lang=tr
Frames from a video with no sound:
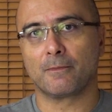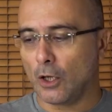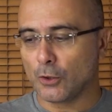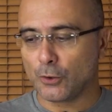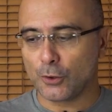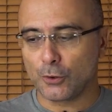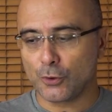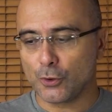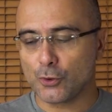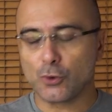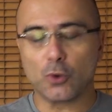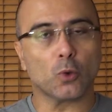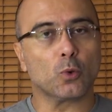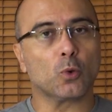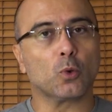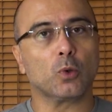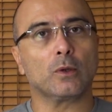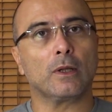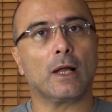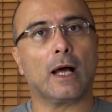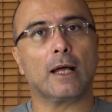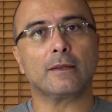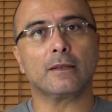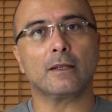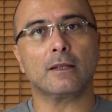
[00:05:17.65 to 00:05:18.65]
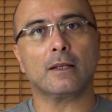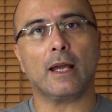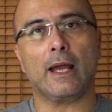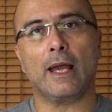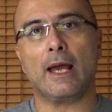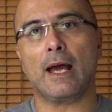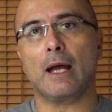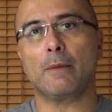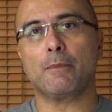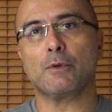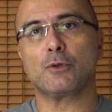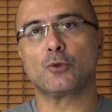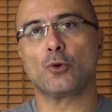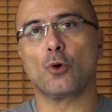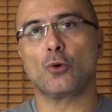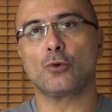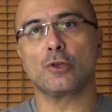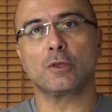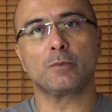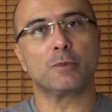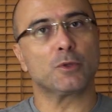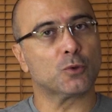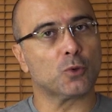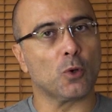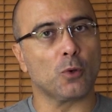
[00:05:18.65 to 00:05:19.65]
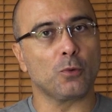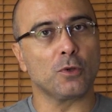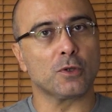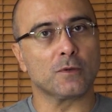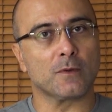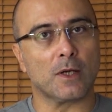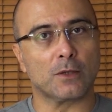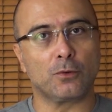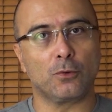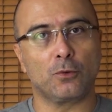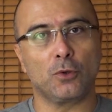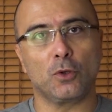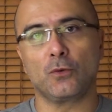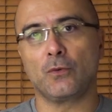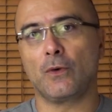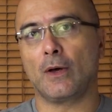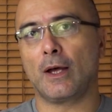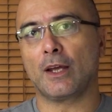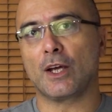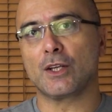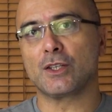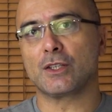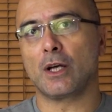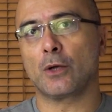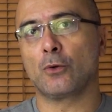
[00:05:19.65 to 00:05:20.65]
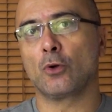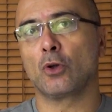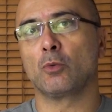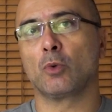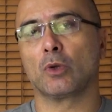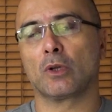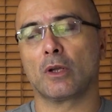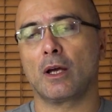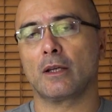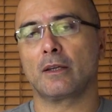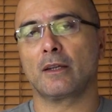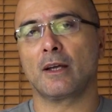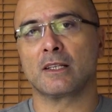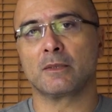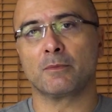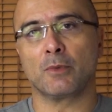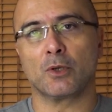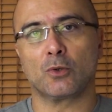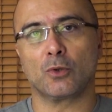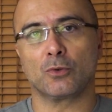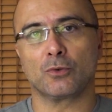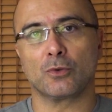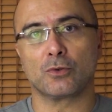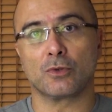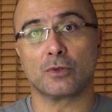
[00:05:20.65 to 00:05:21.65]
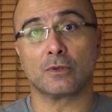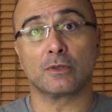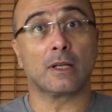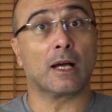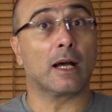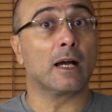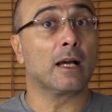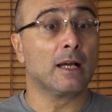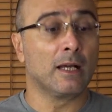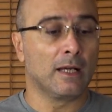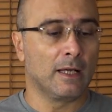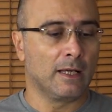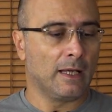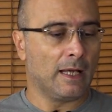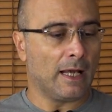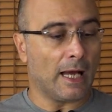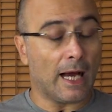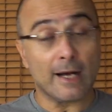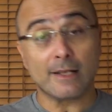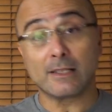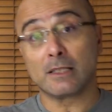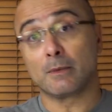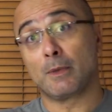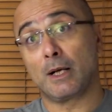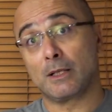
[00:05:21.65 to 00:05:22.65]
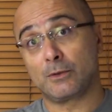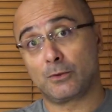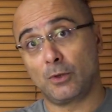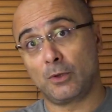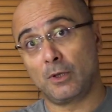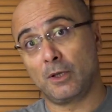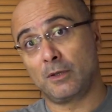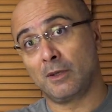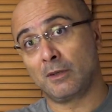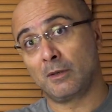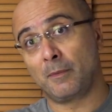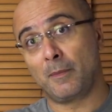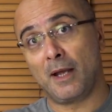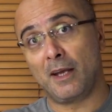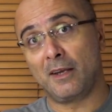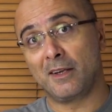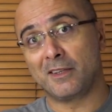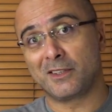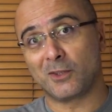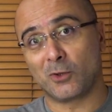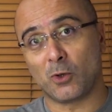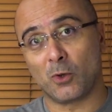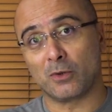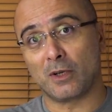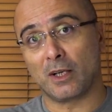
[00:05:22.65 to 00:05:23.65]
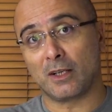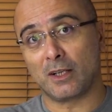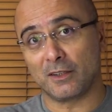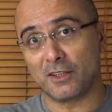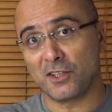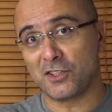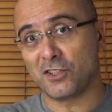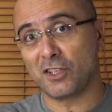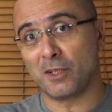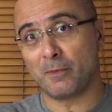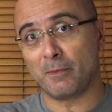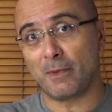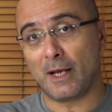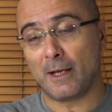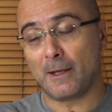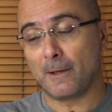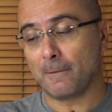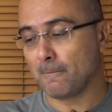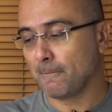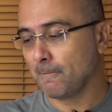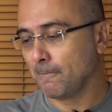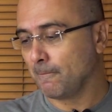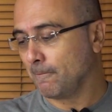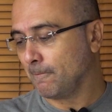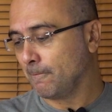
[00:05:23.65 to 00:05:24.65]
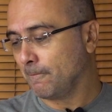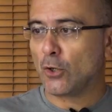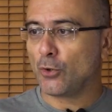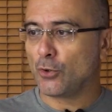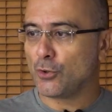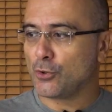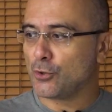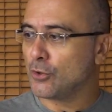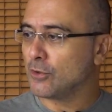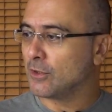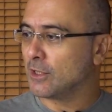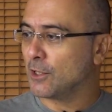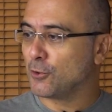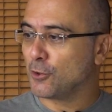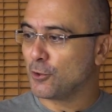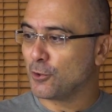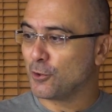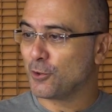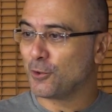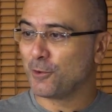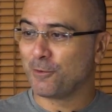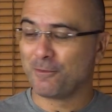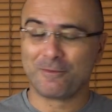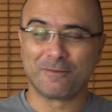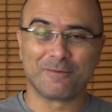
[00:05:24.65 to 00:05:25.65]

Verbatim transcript: Asus'u çok kullandık. Eğer bir sorunuz, bir sorunuz varsa lütfen aşağı yorum olarak yazma konusunda her zaman söylediğim gibi elinizi korkak alıştırmayın. Görüşürüz Asus.